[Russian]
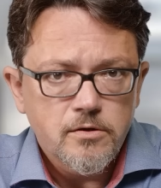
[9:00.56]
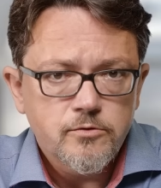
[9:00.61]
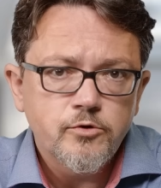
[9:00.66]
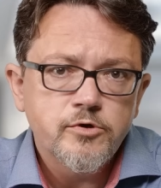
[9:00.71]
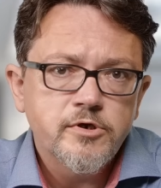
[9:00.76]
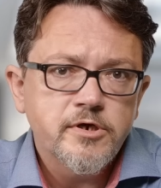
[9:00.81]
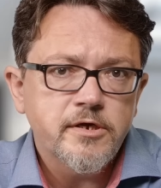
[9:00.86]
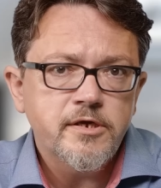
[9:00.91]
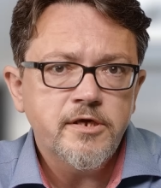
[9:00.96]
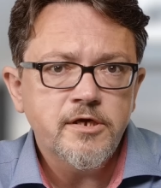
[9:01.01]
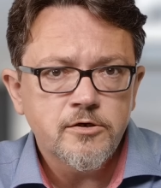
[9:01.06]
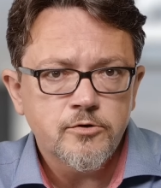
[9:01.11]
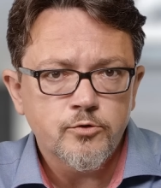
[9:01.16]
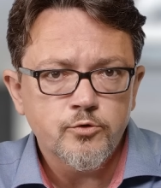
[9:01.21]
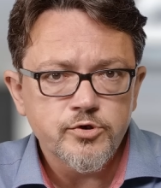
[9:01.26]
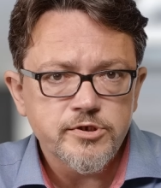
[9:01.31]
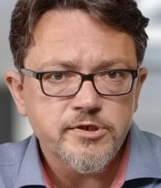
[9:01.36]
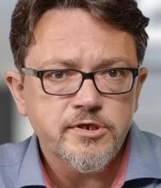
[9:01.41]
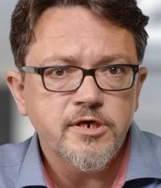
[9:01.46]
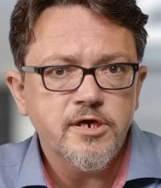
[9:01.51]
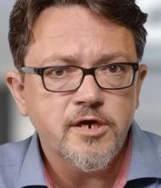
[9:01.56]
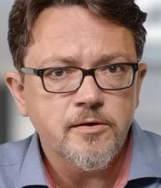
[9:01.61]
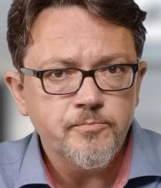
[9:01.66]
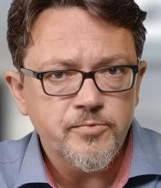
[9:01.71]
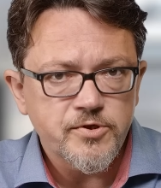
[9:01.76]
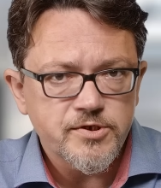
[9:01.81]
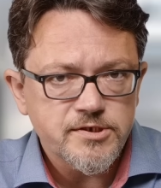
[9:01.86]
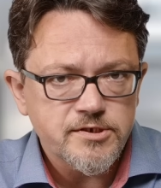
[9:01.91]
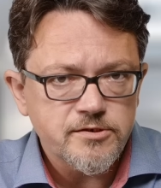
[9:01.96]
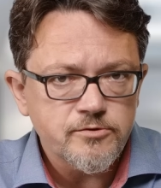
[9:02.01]
Только их рост не
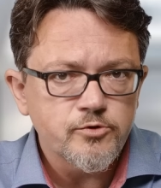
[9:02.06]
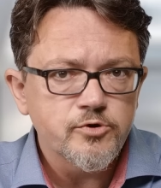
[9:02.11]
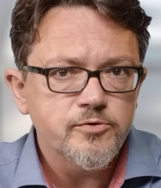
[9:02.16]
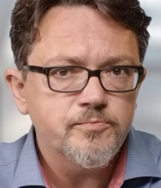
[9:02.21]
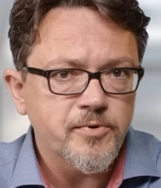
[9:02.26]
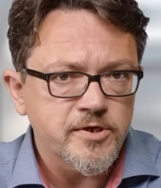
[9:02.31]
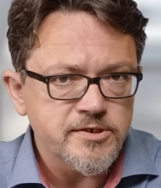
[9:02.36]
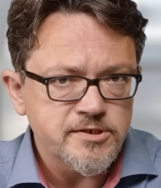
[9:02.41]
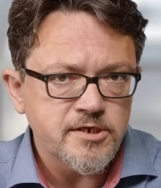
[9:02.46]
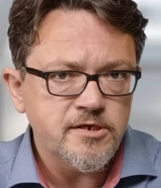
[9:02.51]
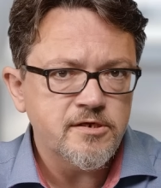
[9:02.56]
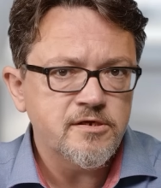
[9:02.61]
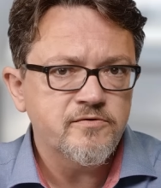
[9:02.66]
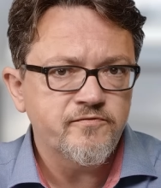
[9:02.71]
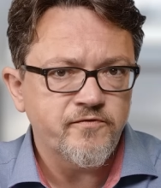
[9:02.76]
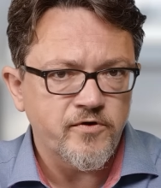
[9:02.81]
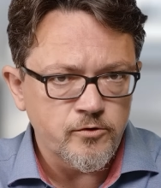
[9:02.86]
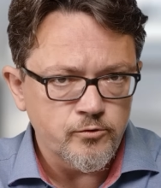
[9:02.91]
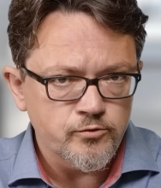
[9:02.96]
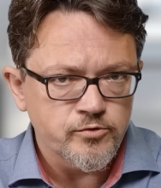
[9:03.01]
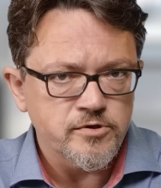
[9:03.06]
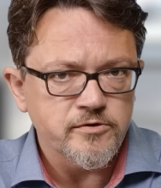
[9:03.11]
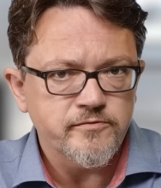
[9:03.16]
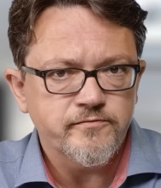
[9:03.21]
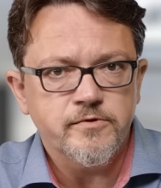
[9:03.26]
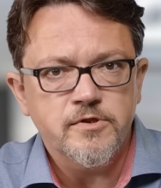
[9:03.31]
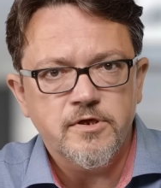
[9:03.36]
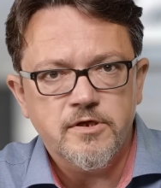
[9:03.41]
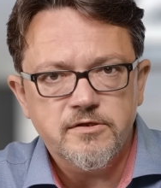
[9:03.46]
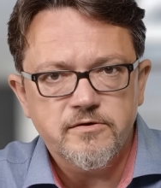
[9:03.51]
компенсирует падение валютных
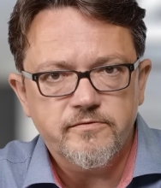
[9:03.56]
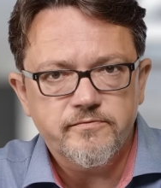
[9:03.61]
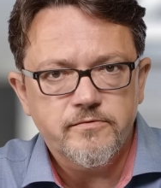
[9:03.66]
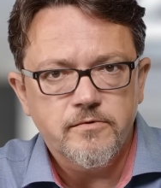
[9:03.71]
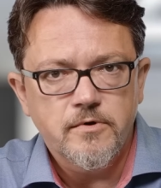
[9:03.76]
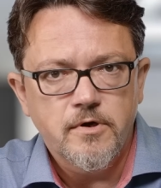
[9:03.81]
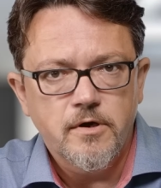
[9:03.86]
вкладов.